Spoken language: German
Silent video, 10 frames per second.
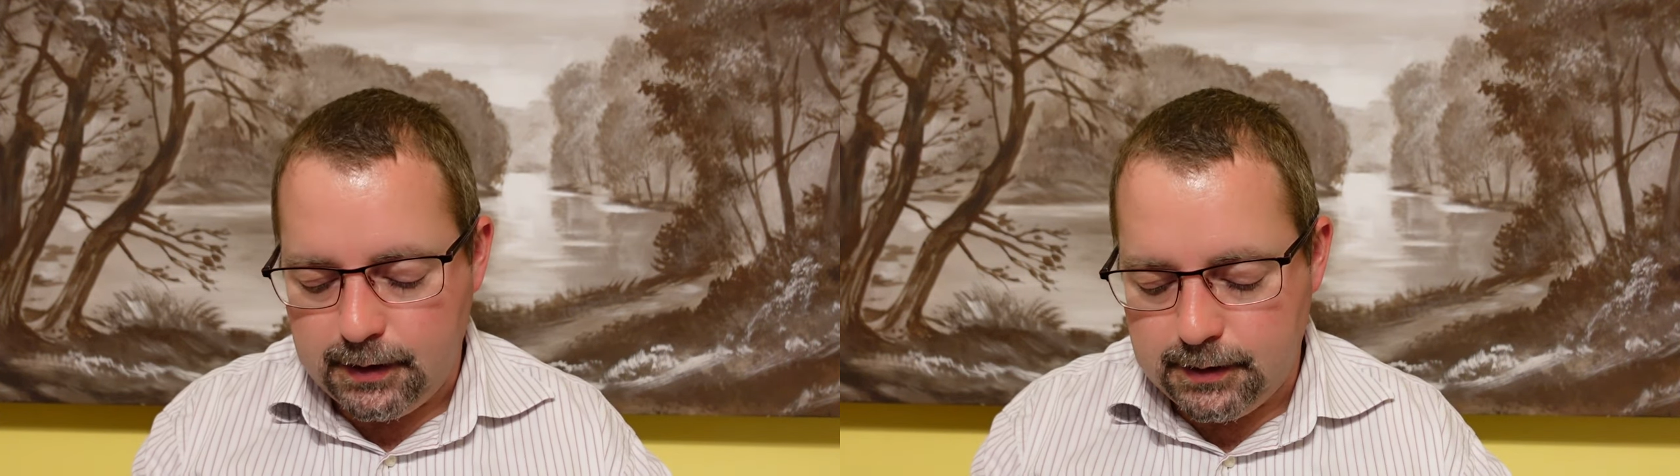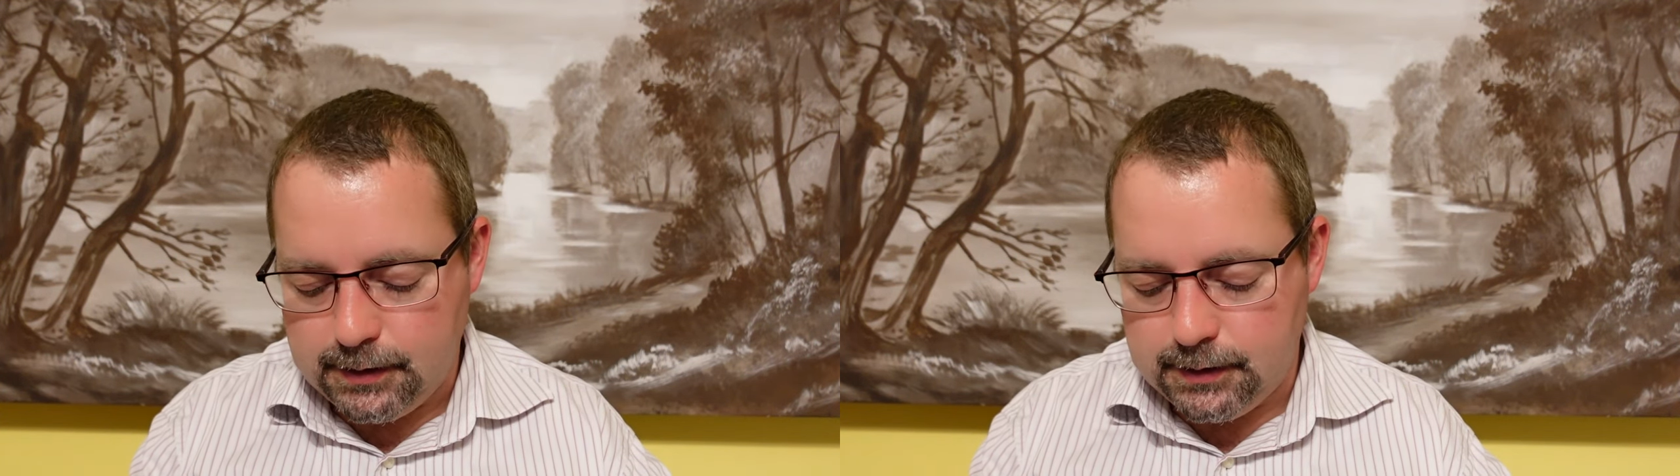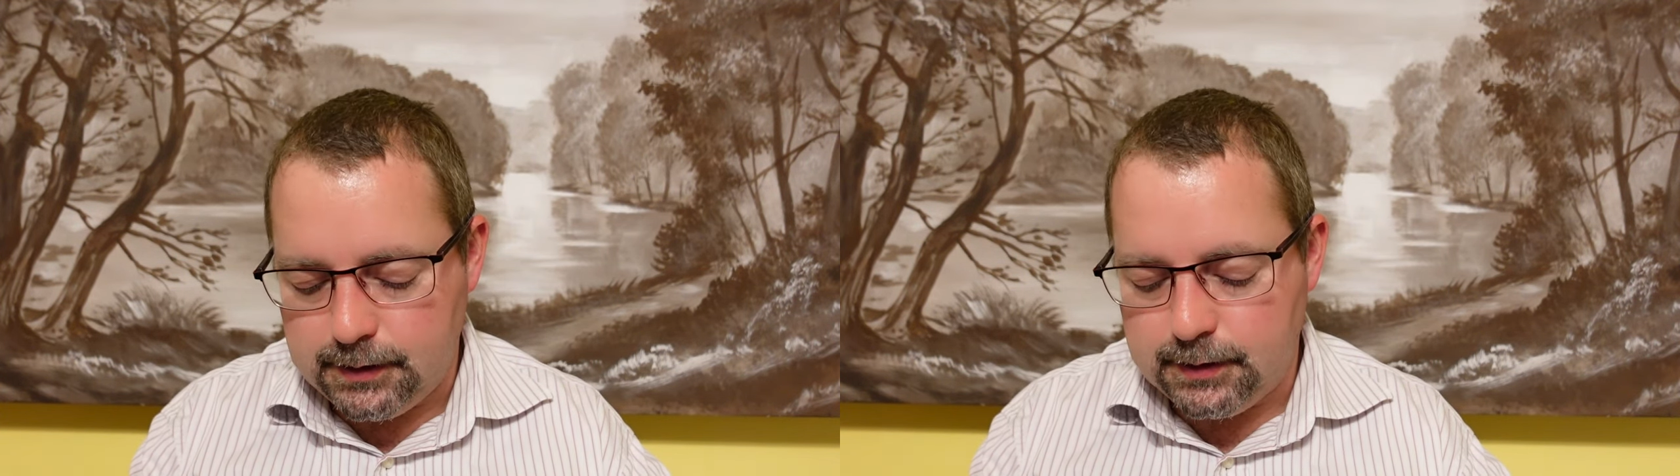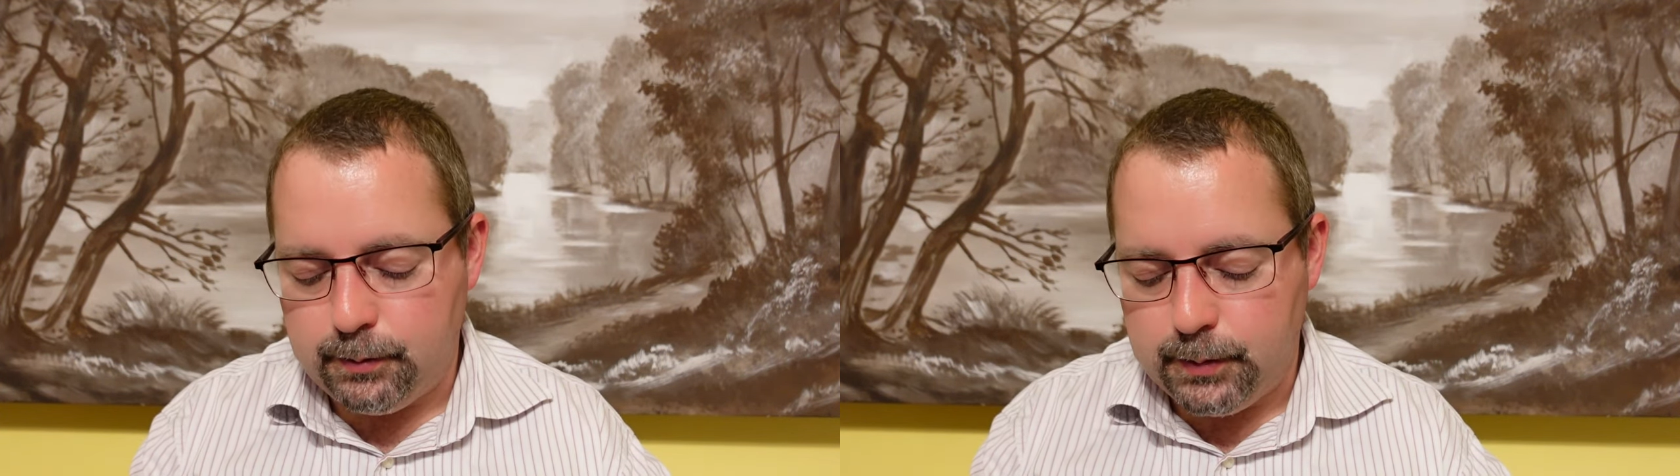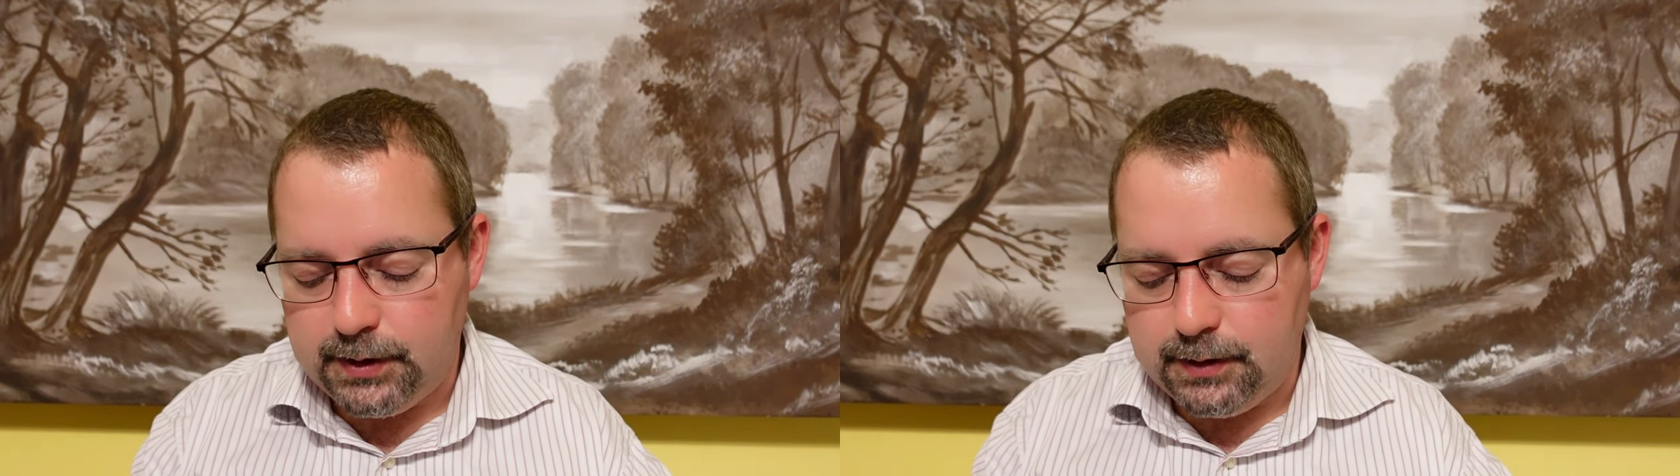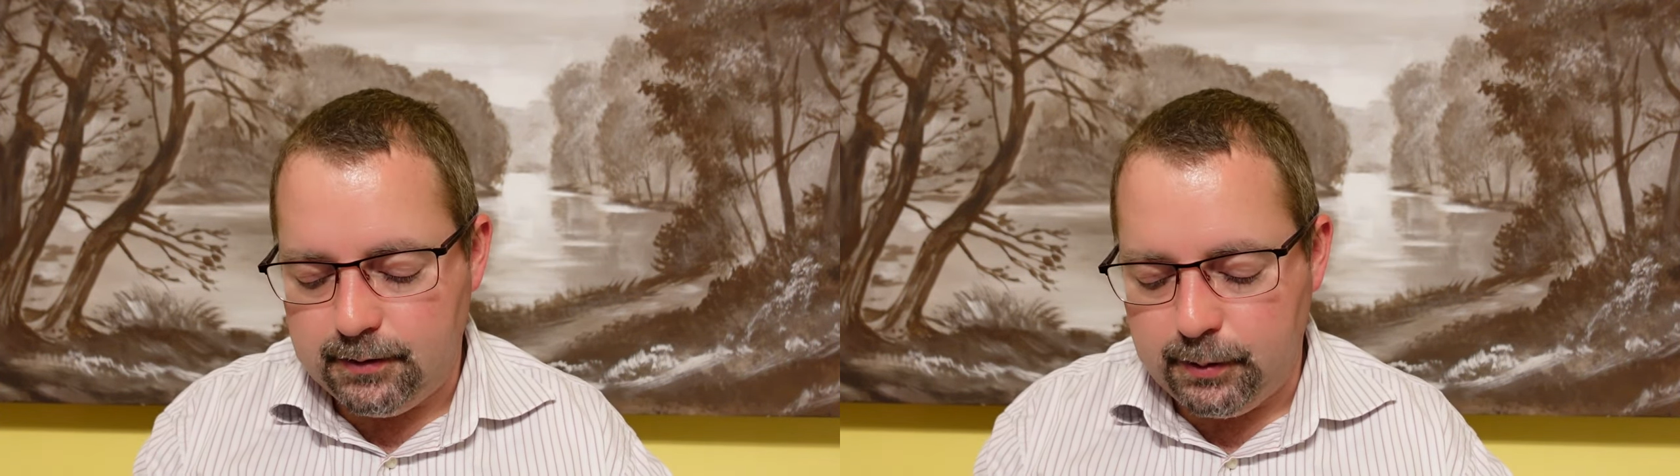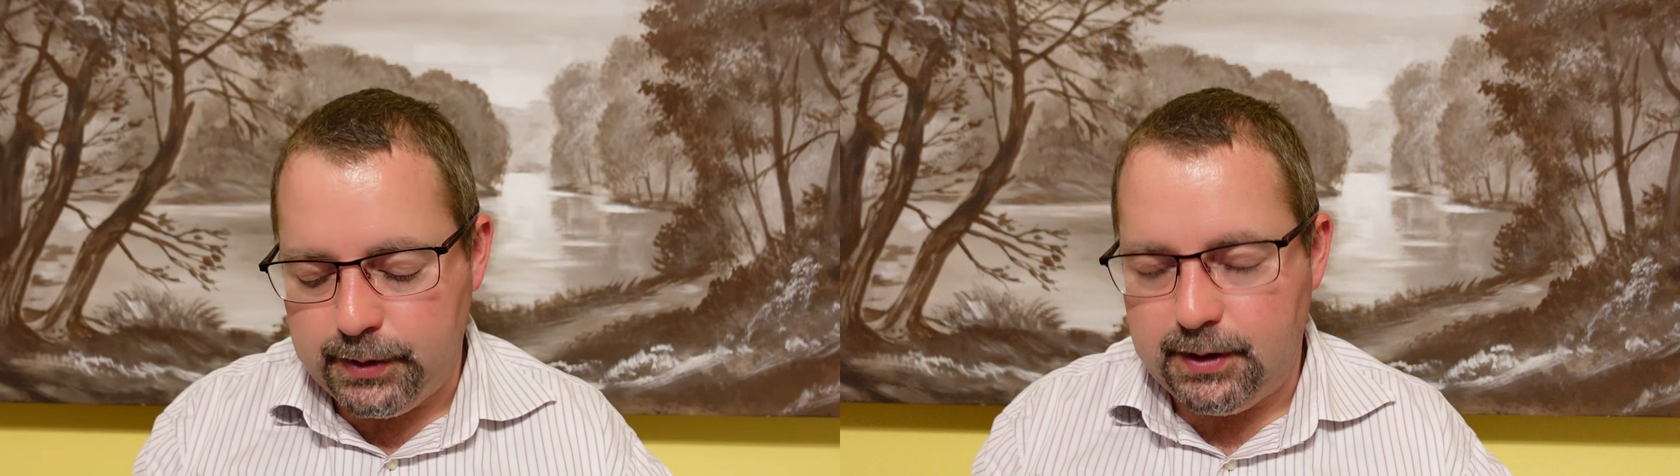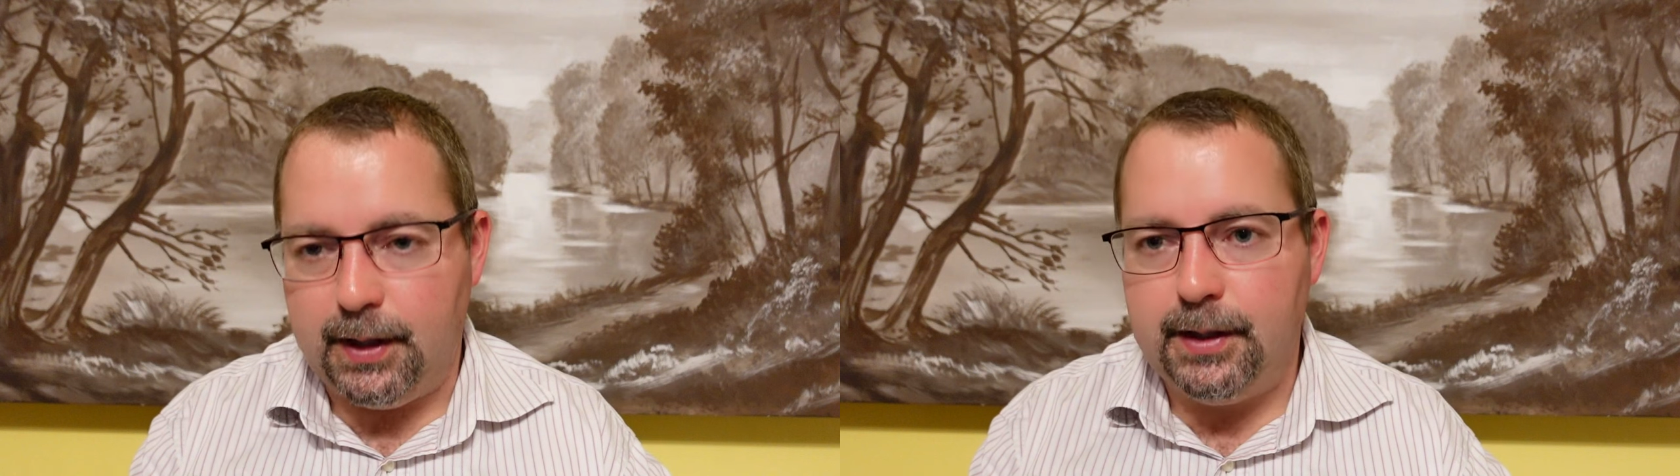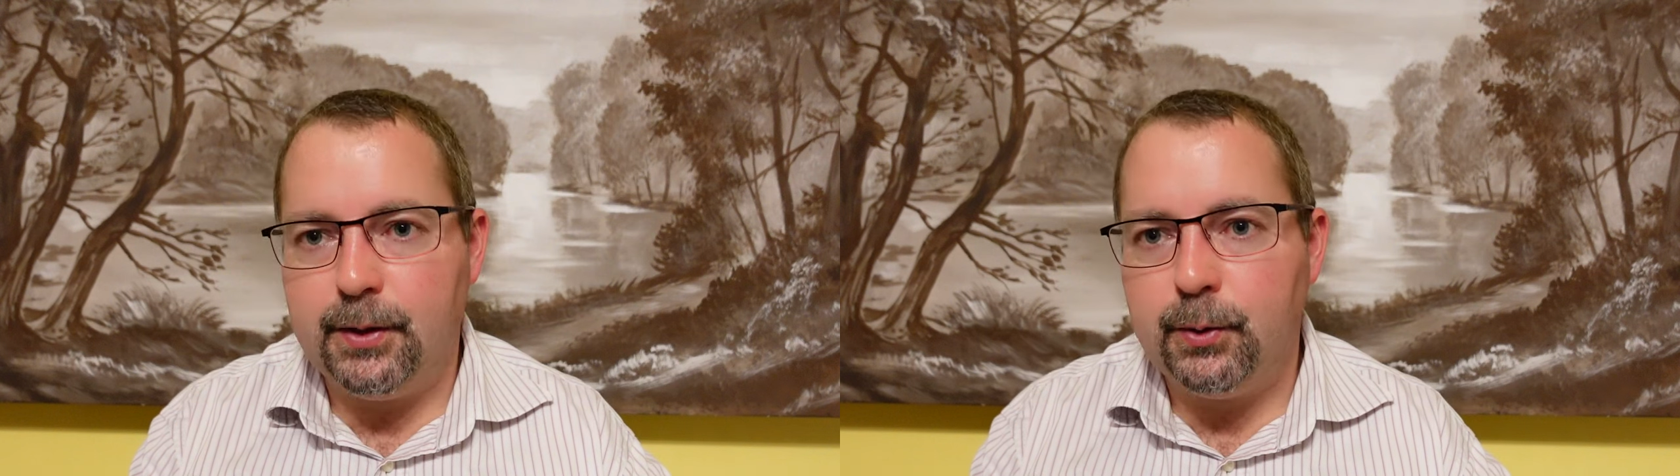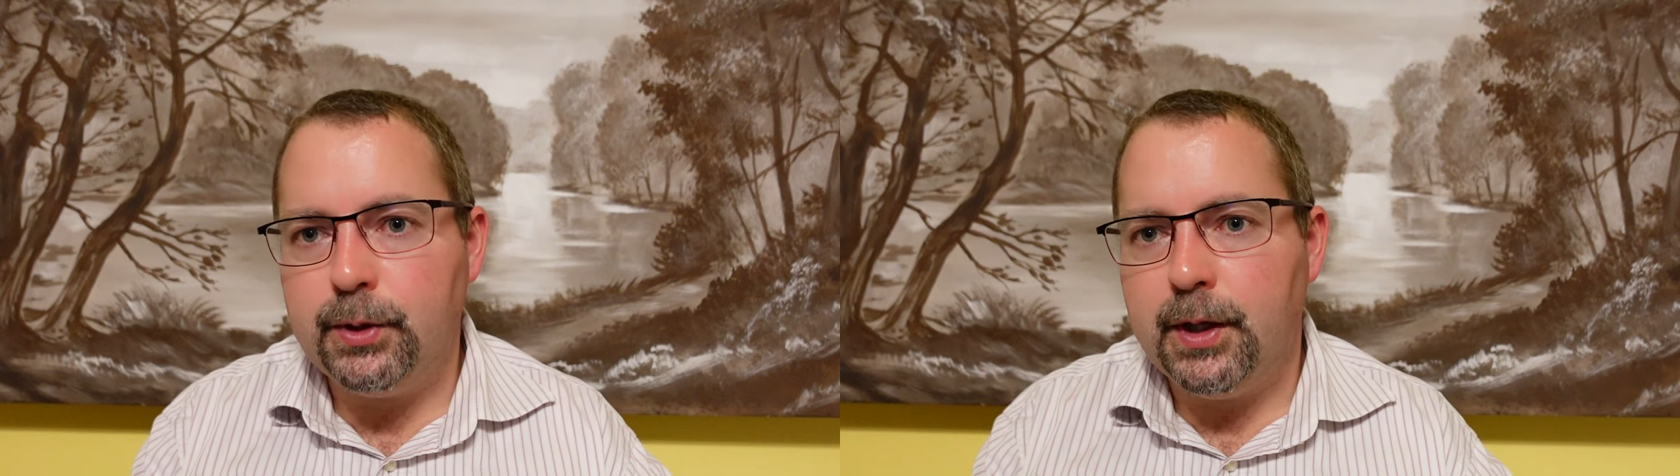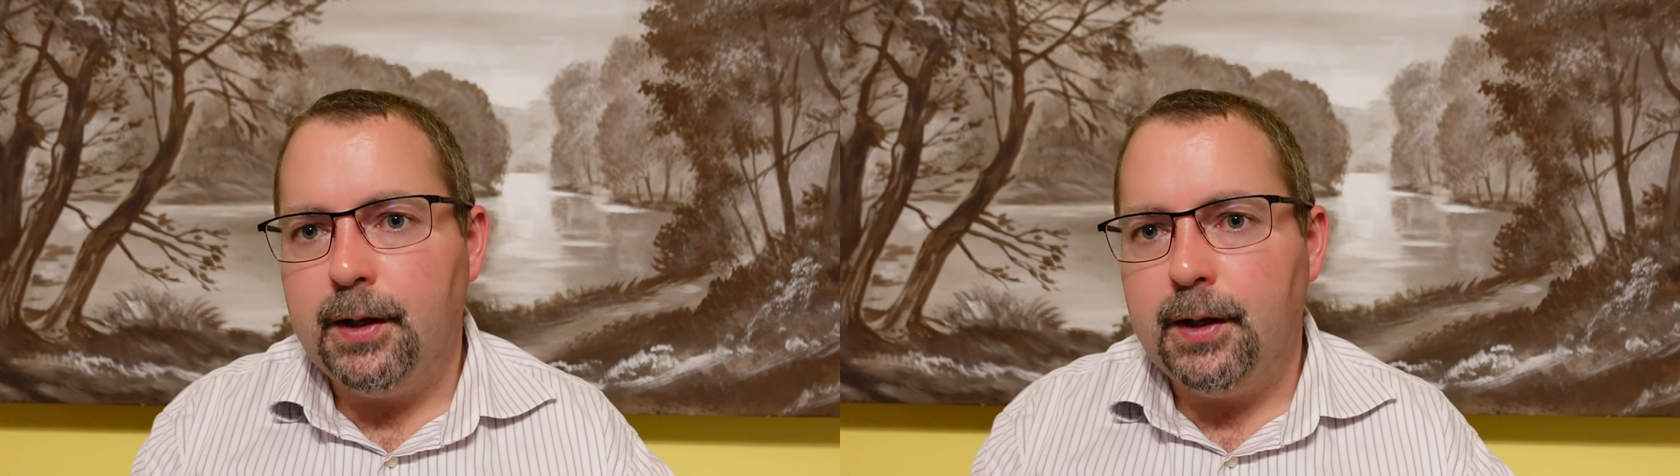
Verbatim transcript: äh, mit dieser Beteiligung.